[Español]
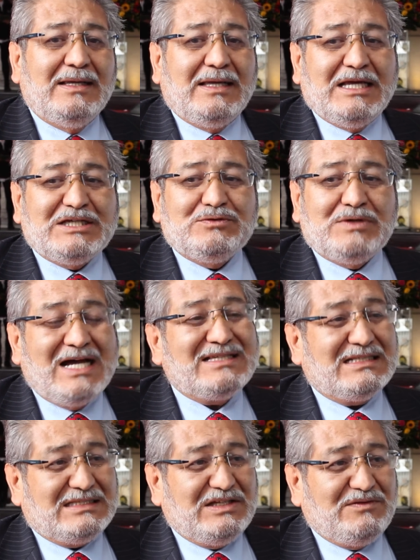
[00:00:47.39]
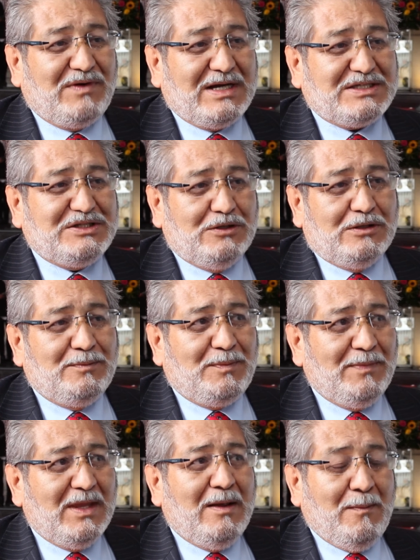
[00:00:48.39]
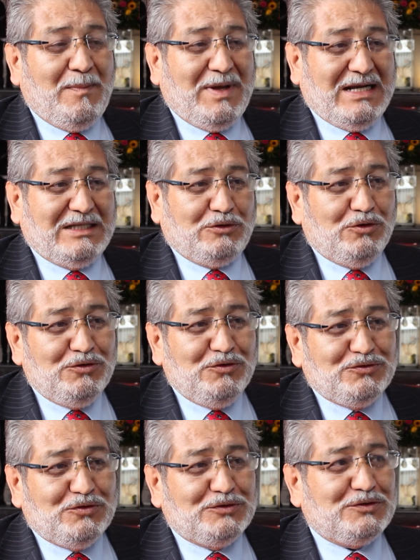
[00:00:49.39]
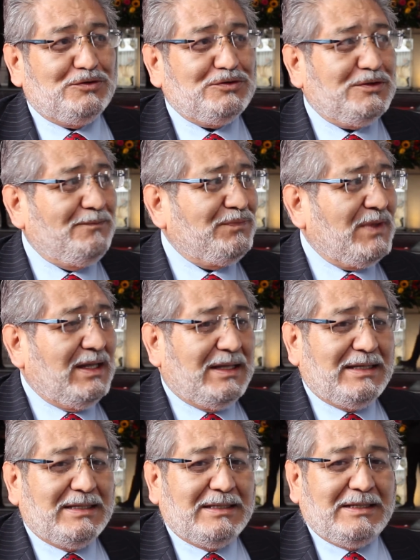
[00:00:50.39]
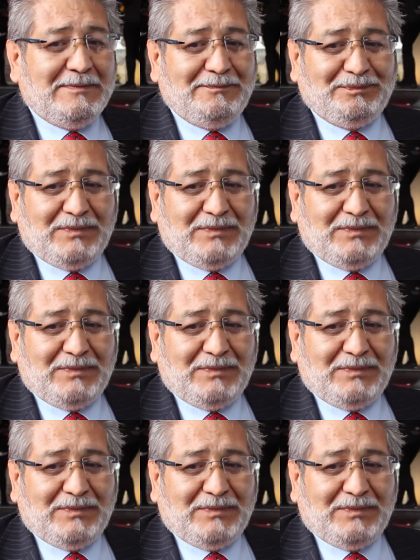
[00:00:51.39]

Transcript: Es una satisfacción para todos nosotros eh,